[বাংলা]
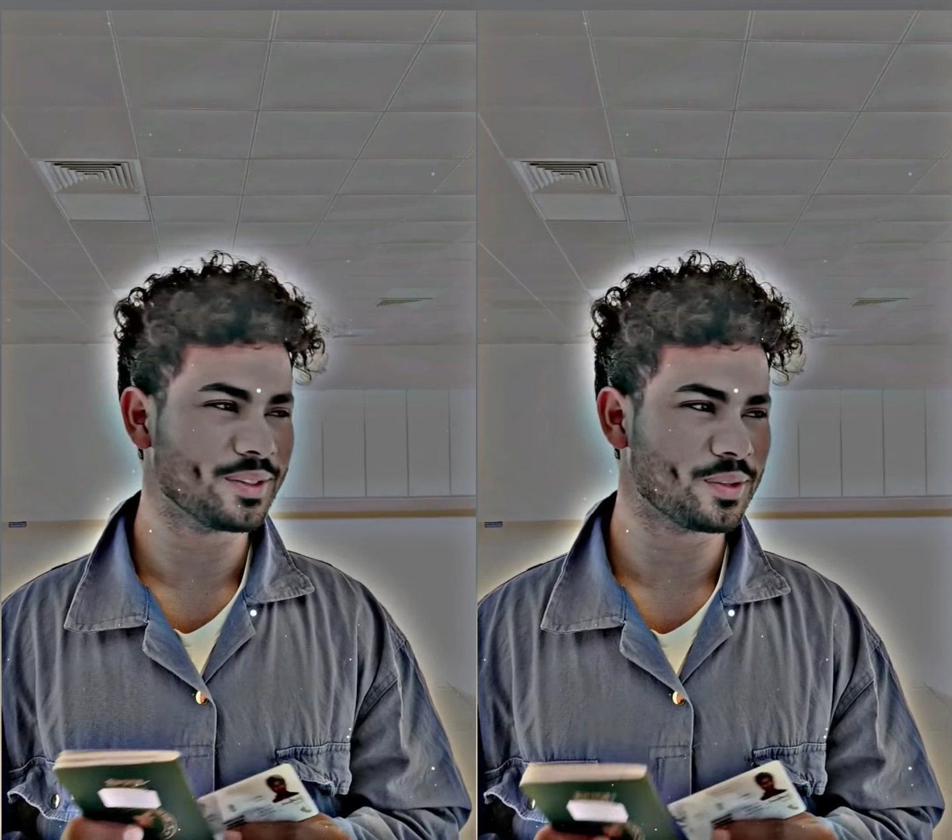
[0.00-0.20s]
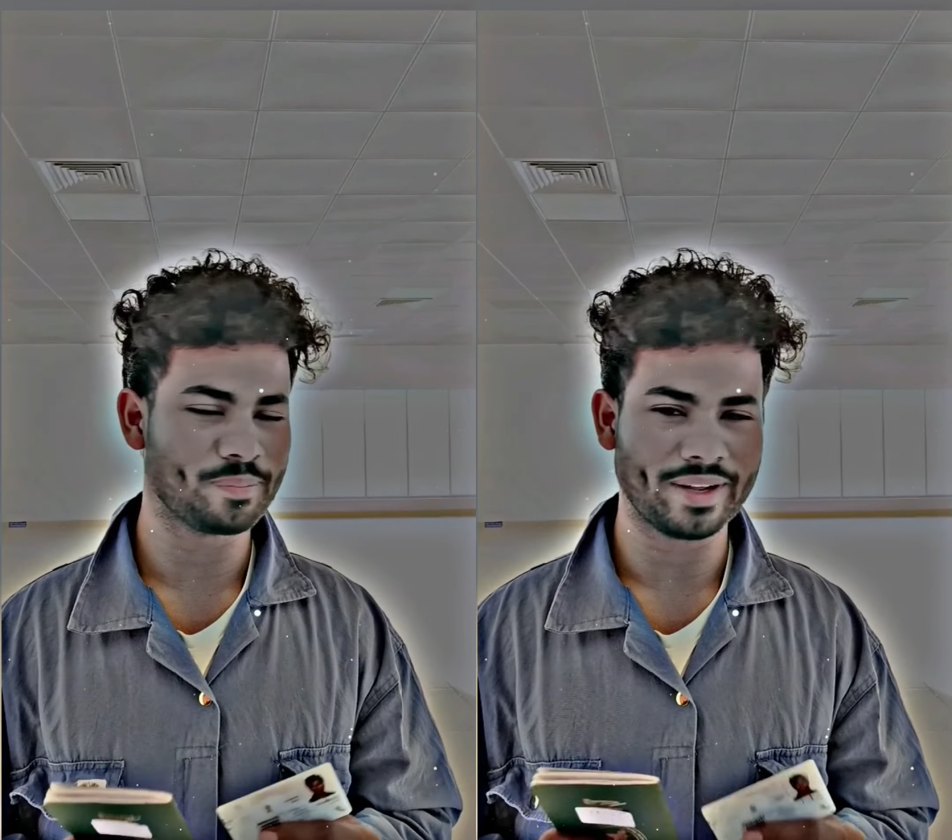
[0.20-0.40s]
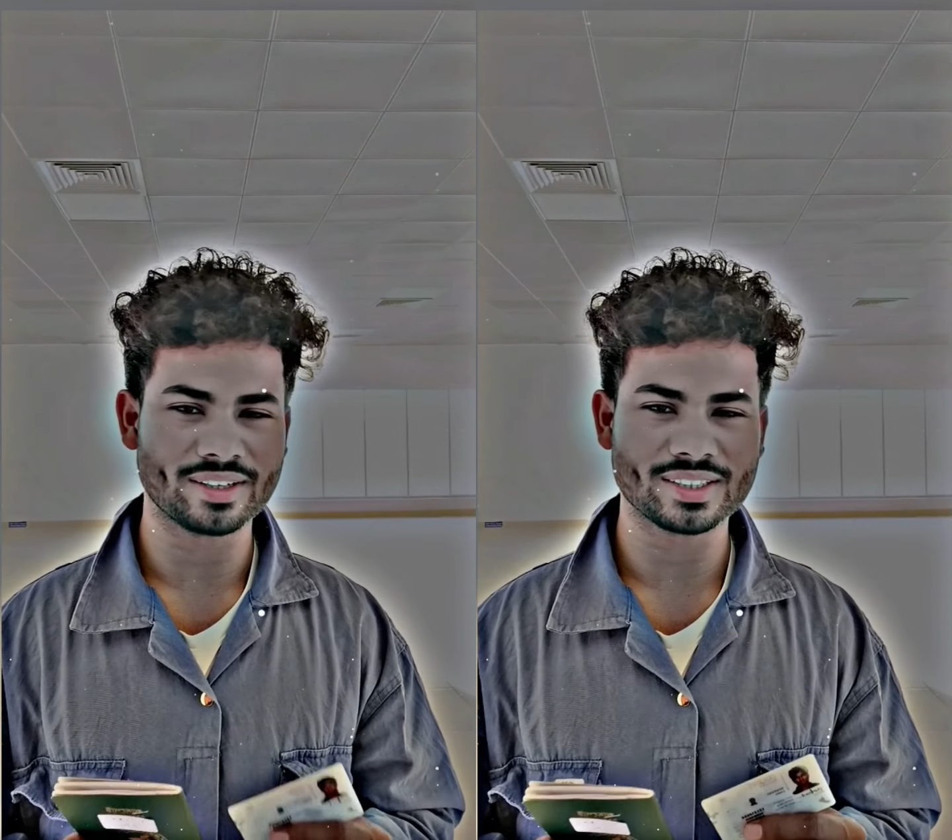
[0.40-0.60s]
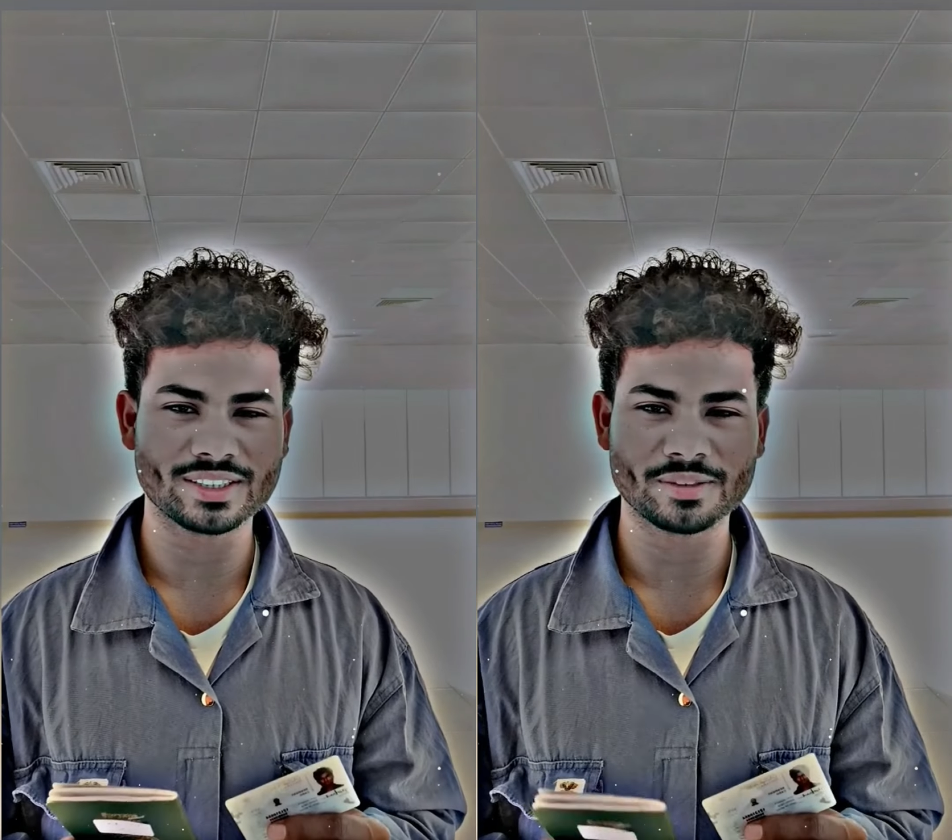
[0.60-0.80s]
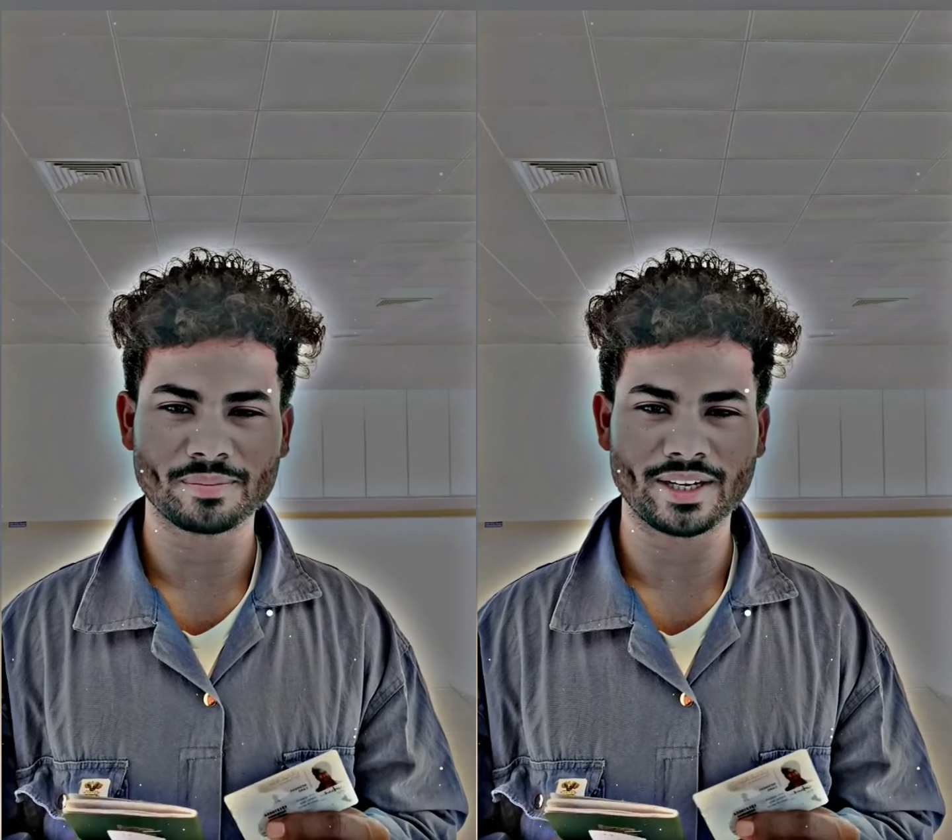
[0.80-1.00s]
তো ব্যাংক
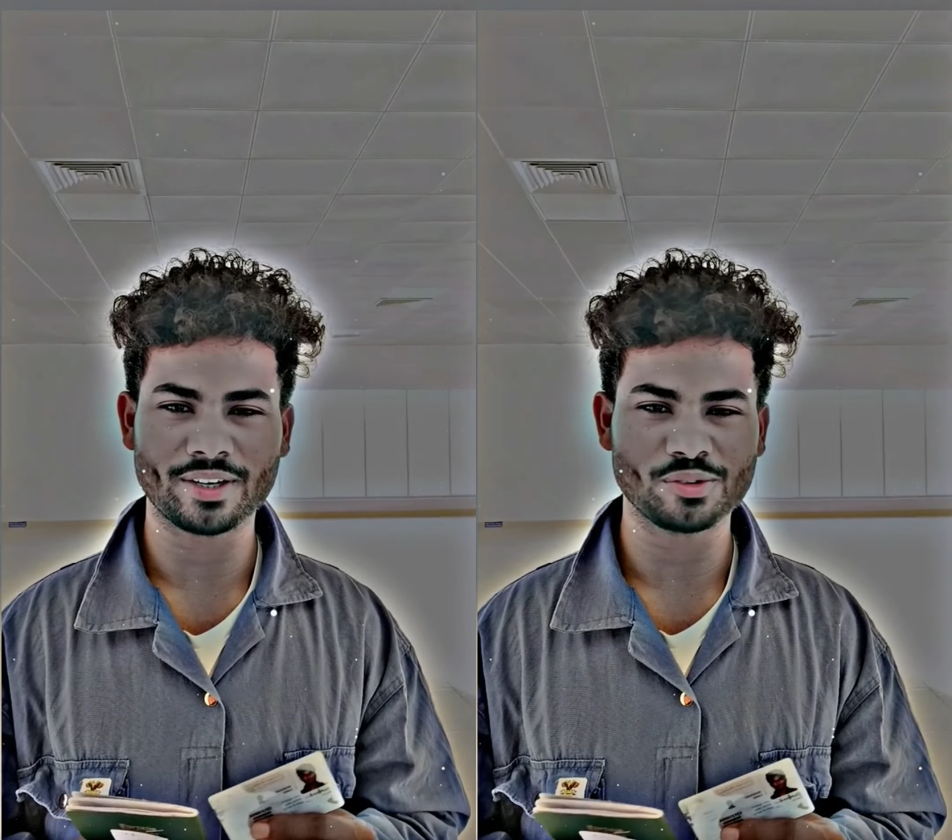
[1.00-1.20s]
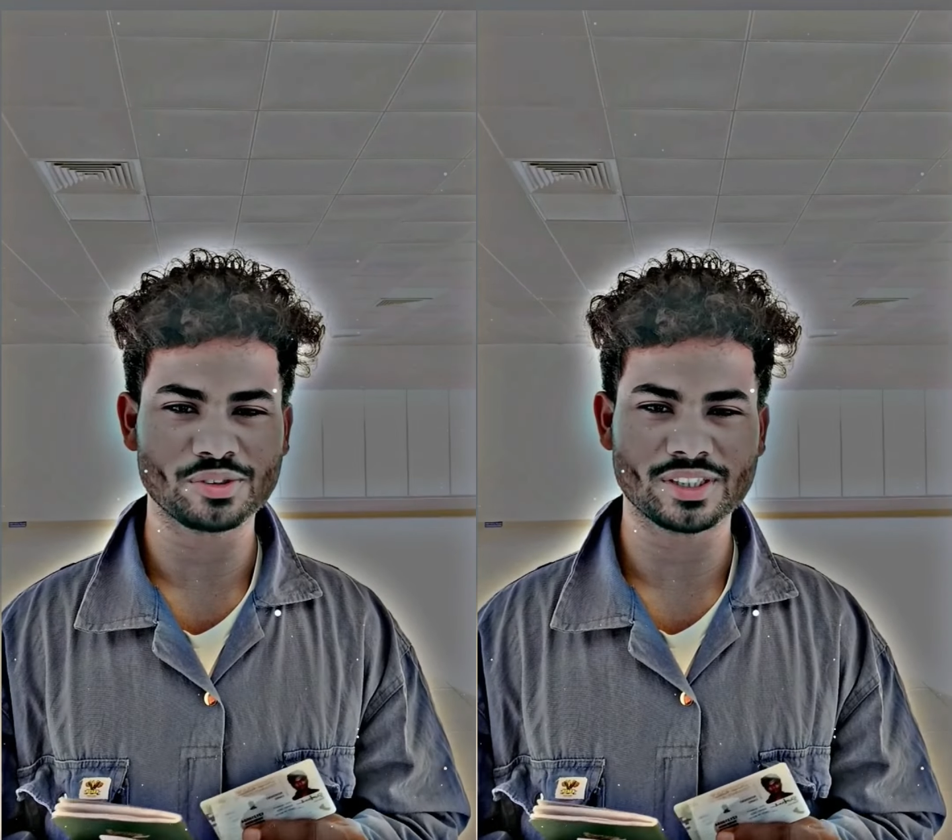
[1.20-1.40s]
কার্ড বানানো